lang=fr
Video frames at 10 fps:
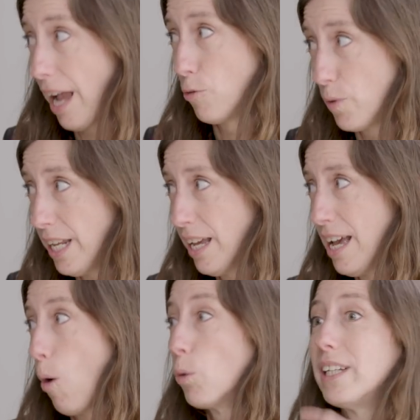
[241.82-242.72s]
à lui
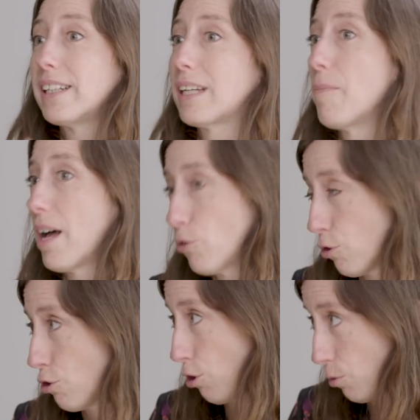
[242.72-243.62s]
au détriment de
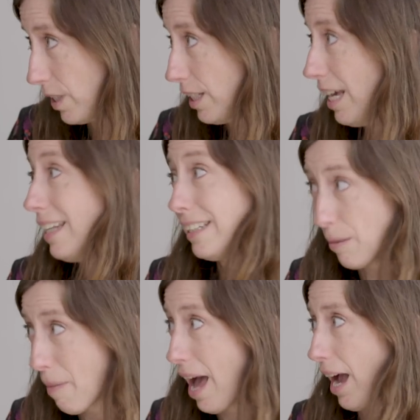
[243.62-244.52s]
celui
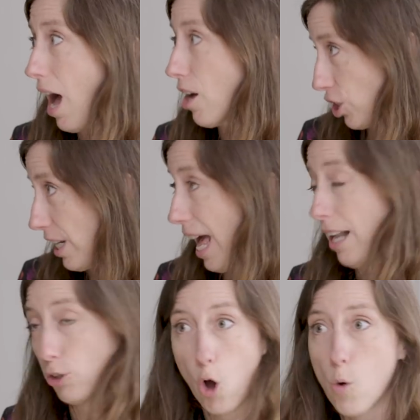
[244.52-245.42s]
des mères en
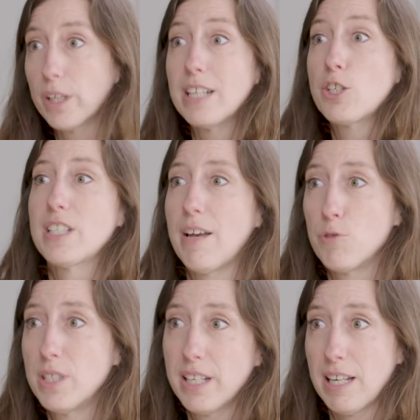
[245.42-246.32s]
général. Donc, qu'est-ce que ça
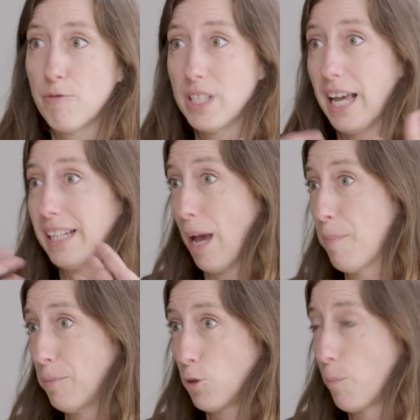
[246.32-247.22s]
veut dire? Ça veut mm. dire être
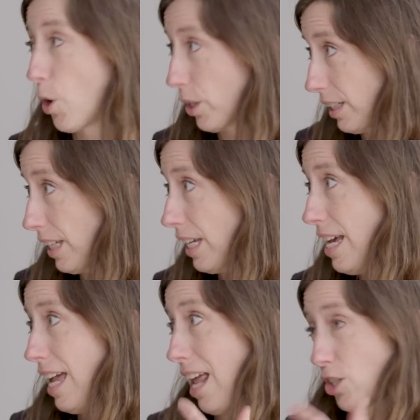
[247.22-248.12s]
capable de porter
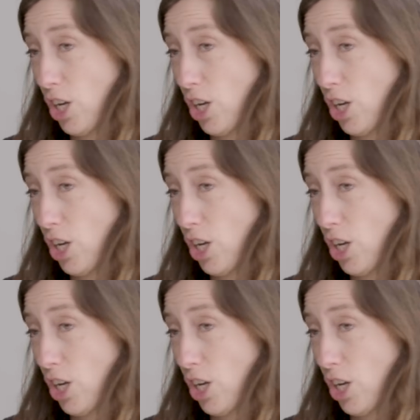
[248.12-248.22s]
la